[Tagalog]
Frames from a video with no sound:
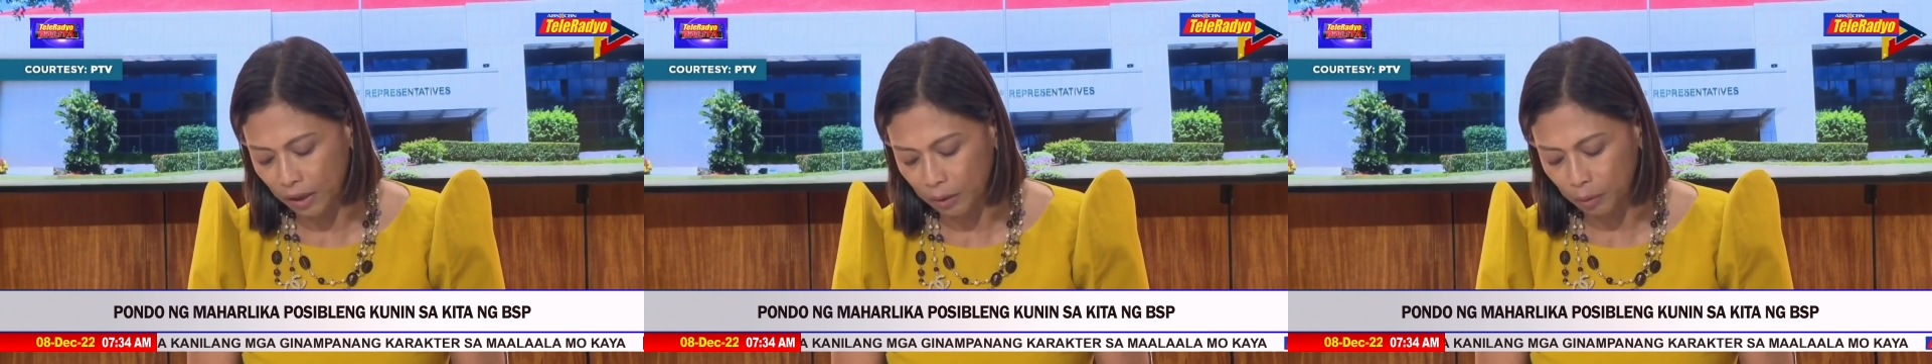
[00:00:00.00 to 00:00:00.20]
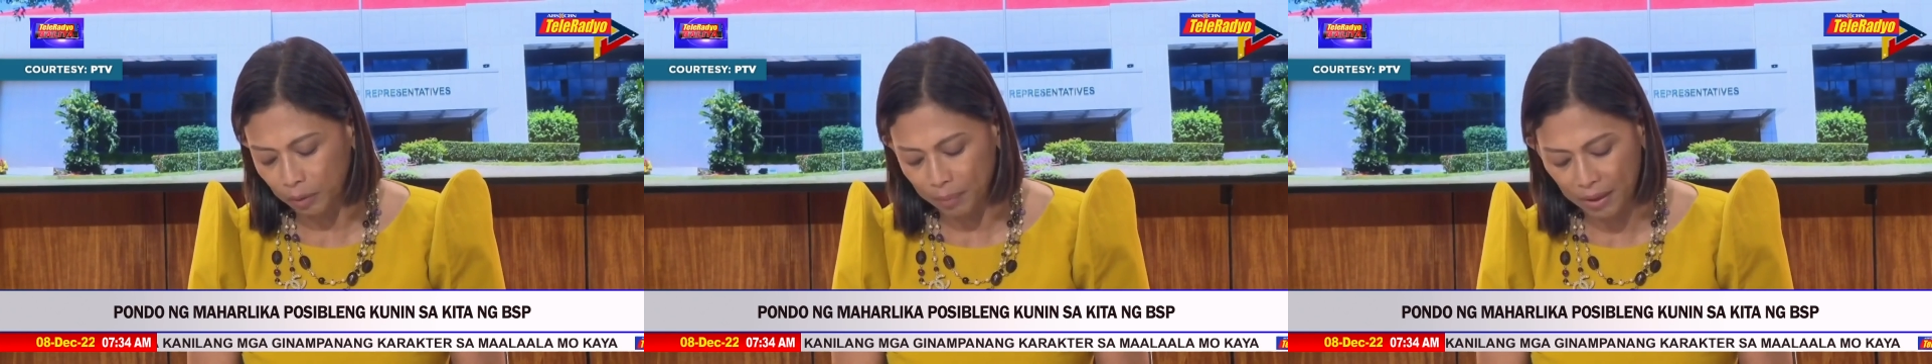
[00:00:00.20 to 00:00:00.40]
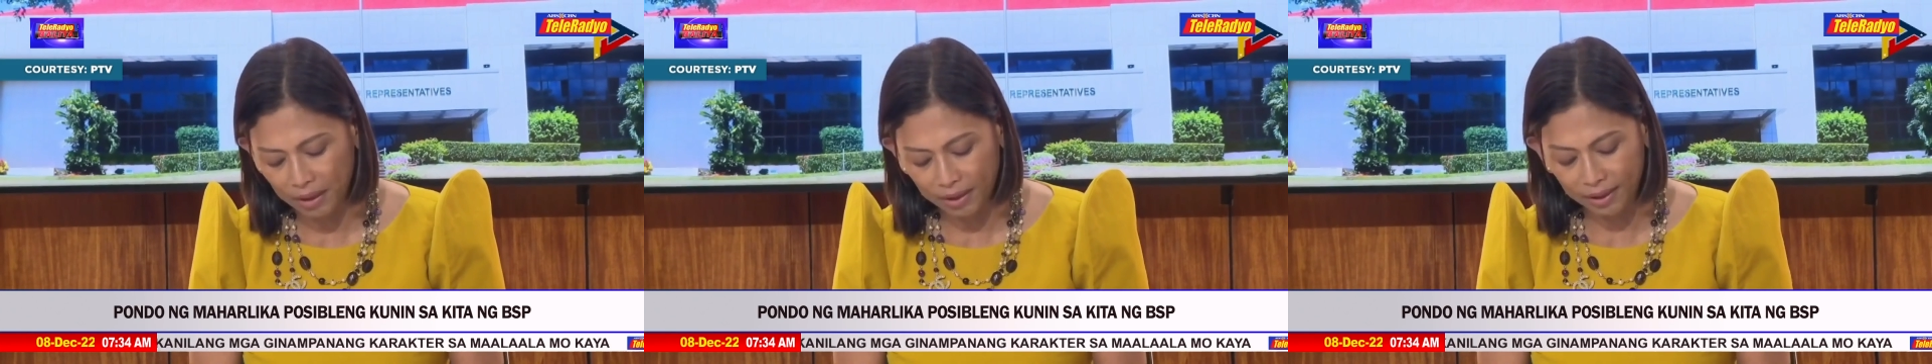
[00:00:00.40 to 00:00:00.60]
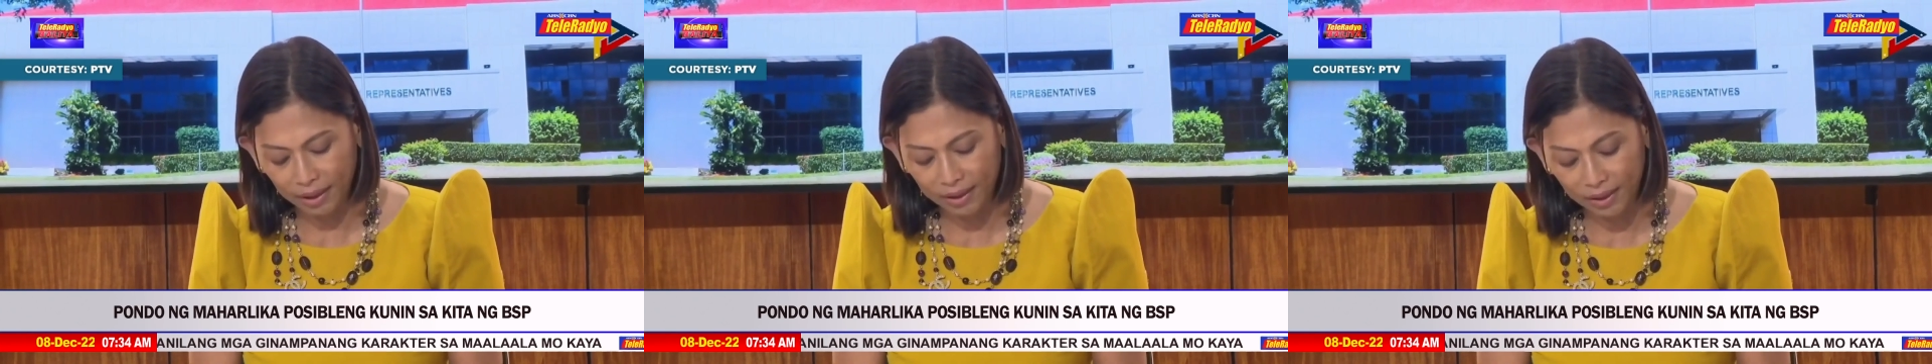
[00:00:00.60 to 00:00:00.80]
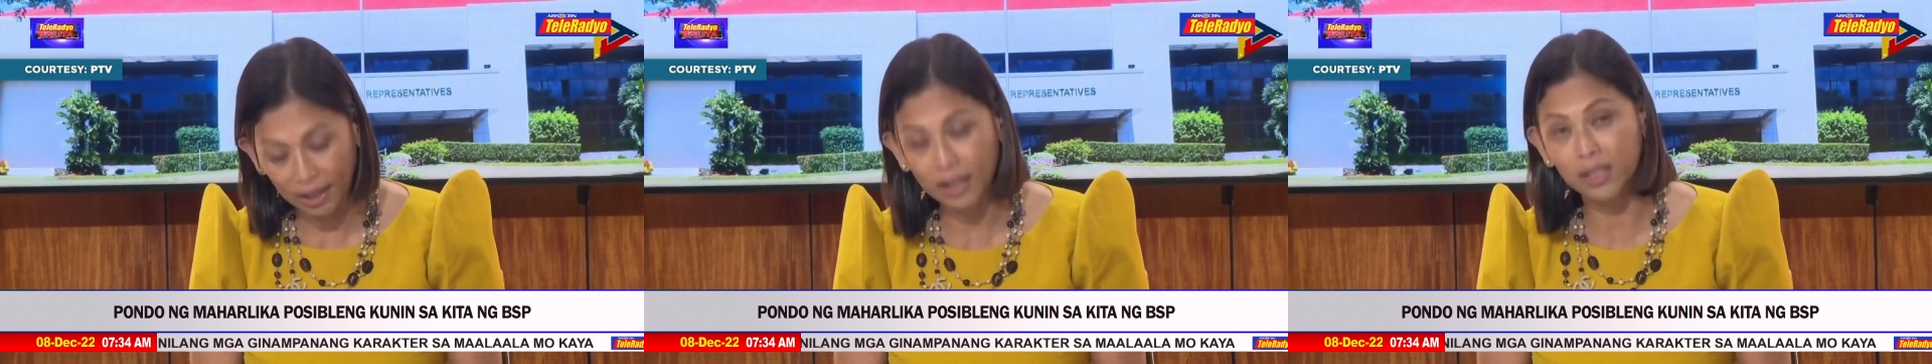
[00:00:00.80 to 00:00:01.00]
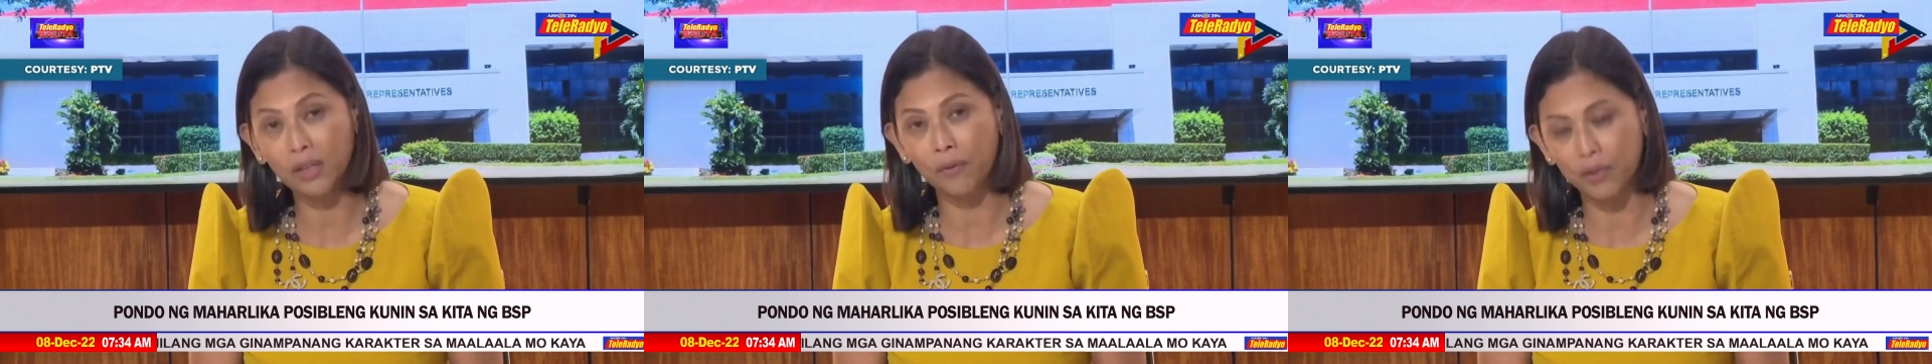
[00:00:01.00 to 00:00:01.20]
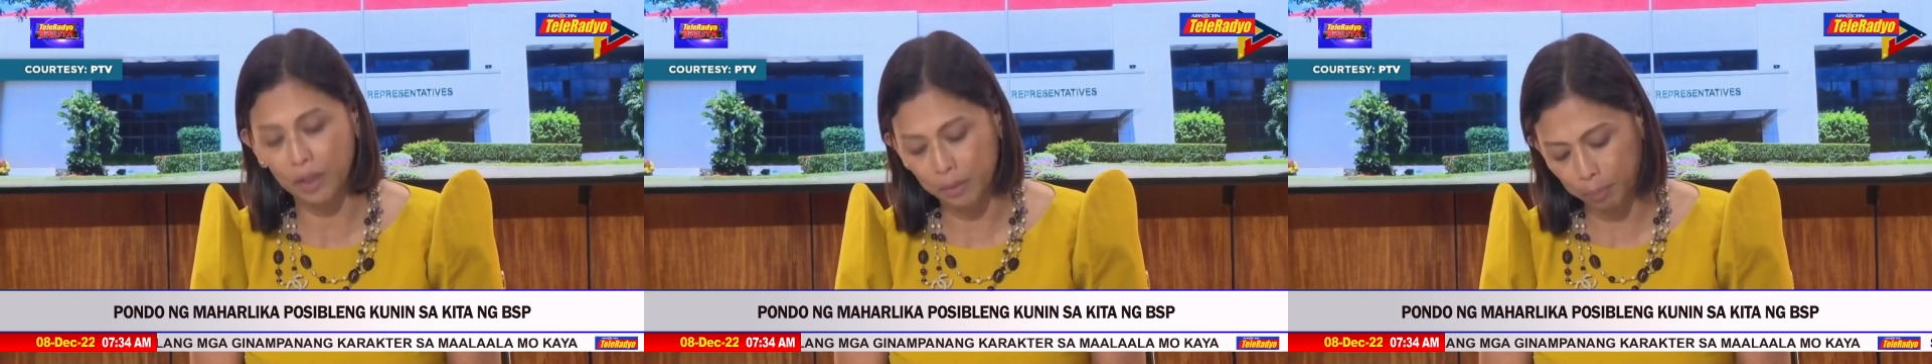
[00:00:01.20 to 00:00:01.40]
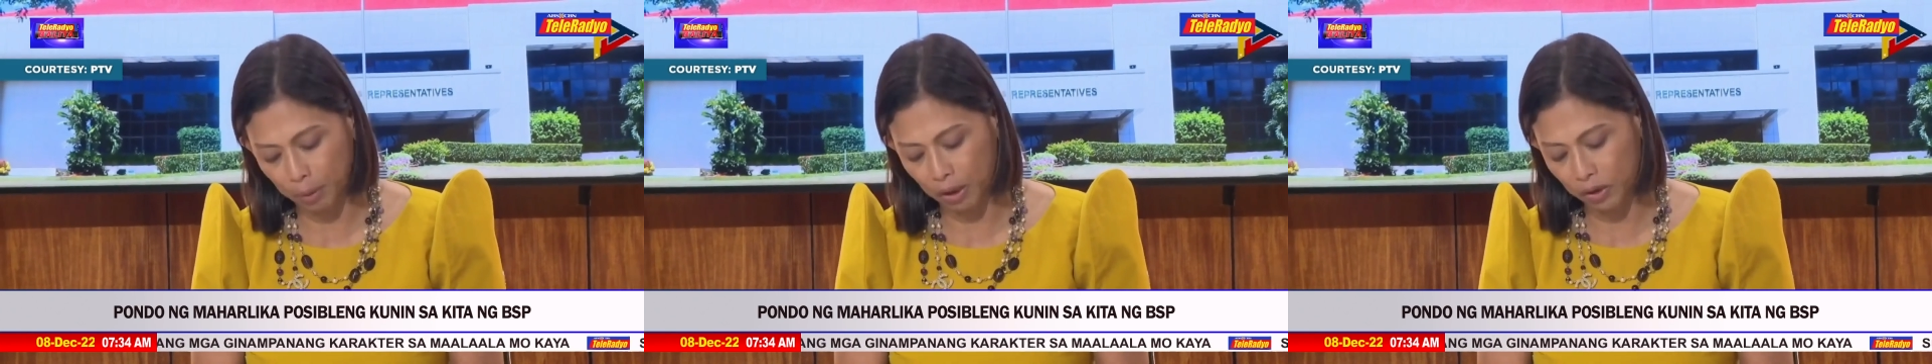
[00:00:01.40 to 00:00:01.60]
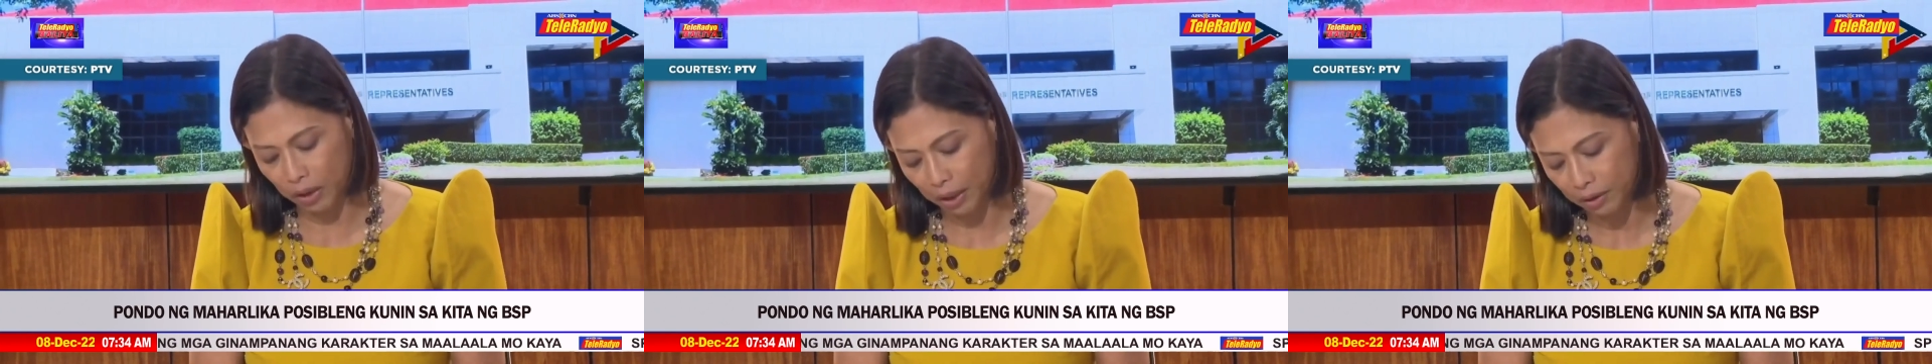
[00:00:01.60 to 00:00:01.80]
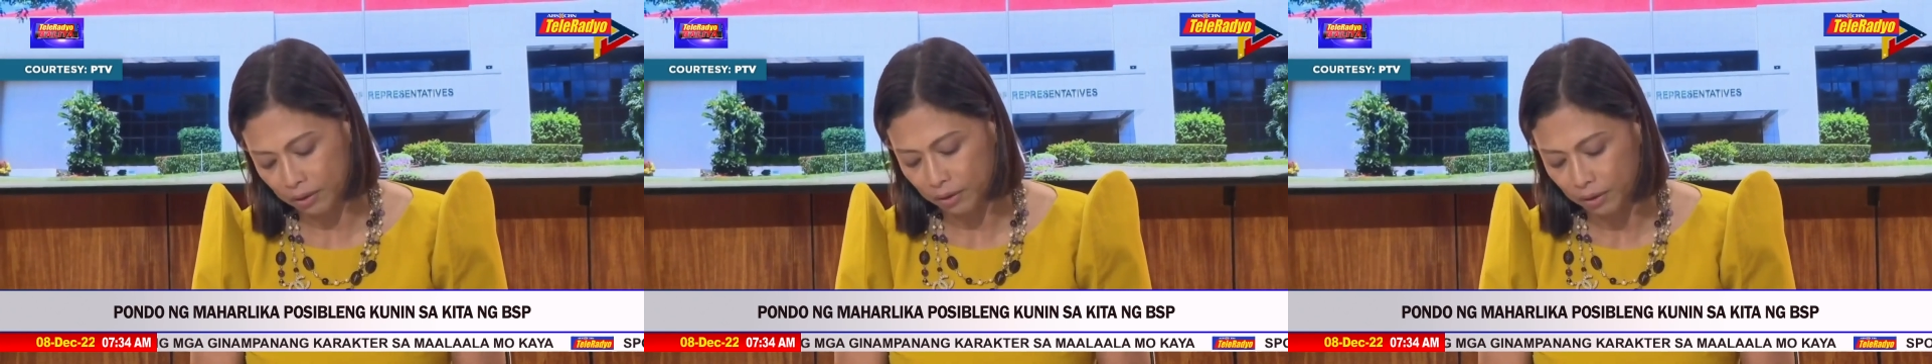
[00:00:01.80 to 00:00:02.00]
that will be the success of this project.